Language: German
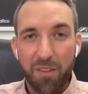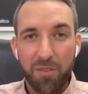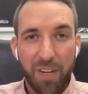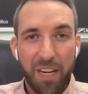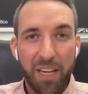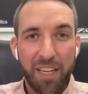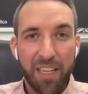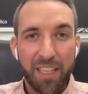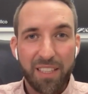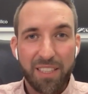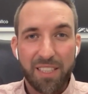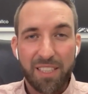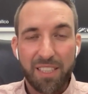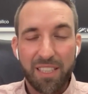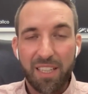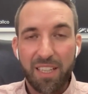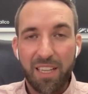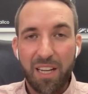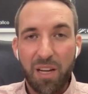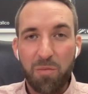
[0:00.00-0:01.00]
wenn jetzt
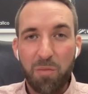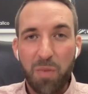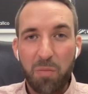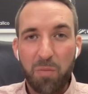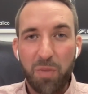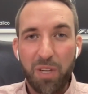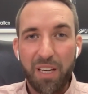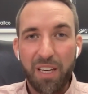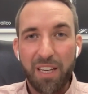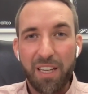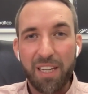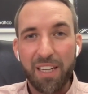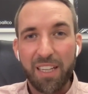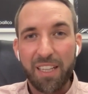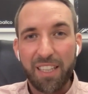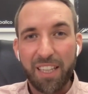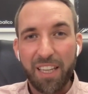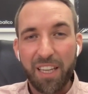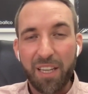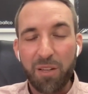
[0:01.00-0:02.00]
Mbappé
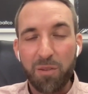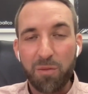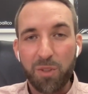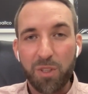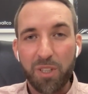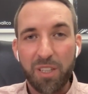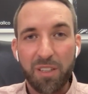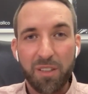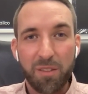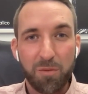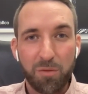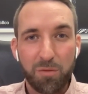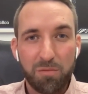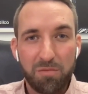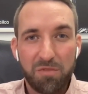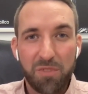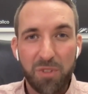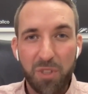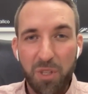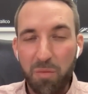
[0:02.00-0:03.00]
gehen würde,
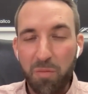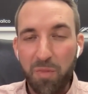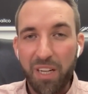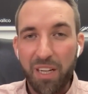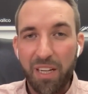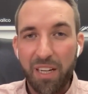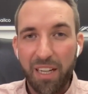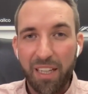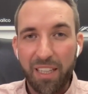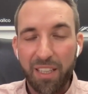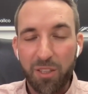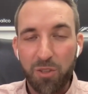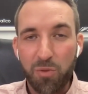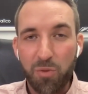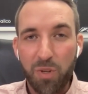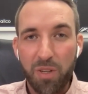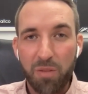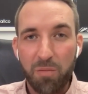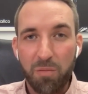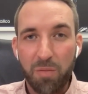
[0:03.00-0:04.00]
würde mir dann eigentlich
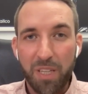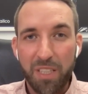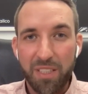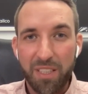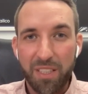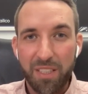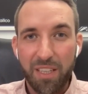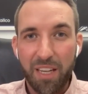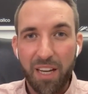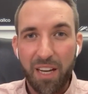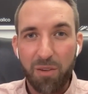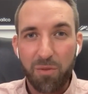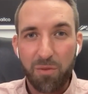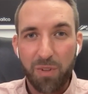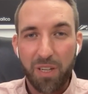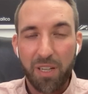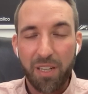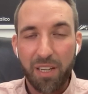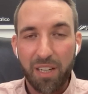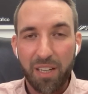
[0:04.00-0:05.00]
nur Man City
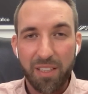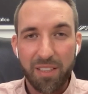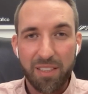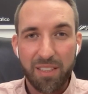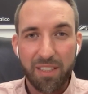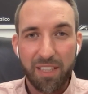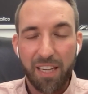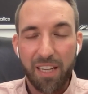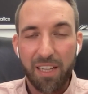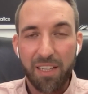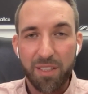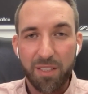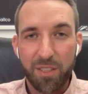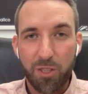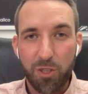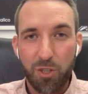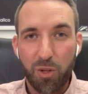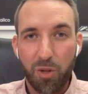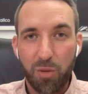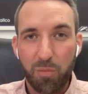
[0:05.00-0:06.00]
einfallen als
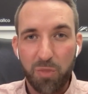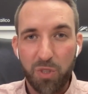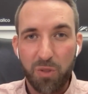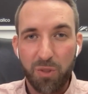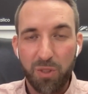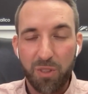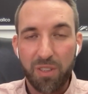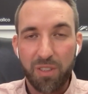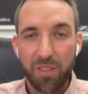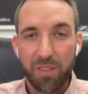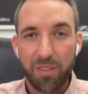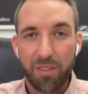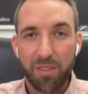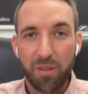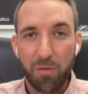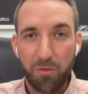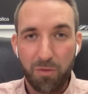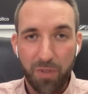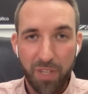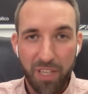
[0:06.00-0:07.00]
realistische Option,
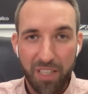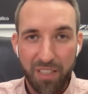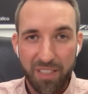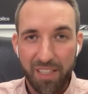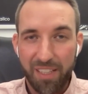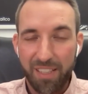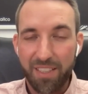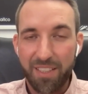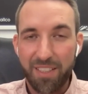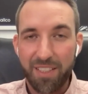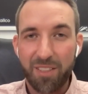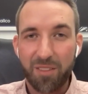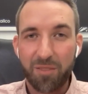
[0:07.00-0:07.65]
finanziell gesehen.